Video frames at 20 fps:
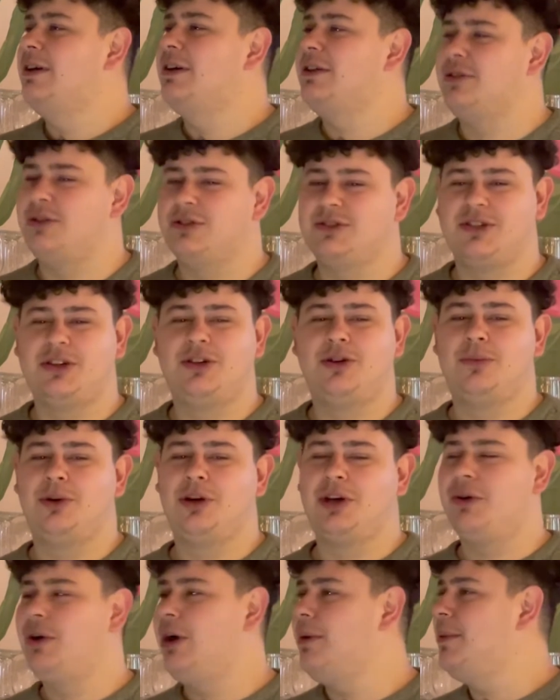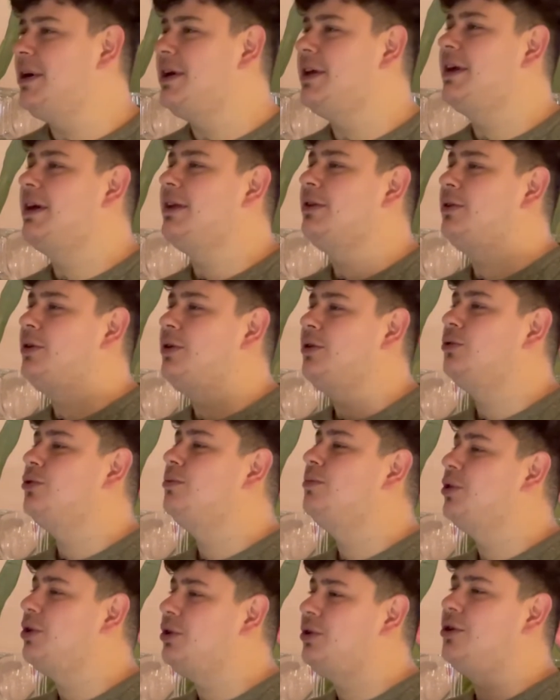Entonces como que vas maridando ahí con
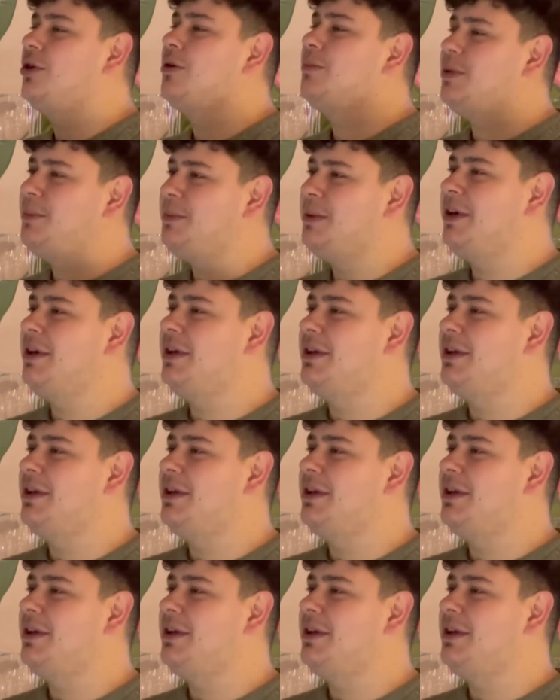un poquito de, pimienta,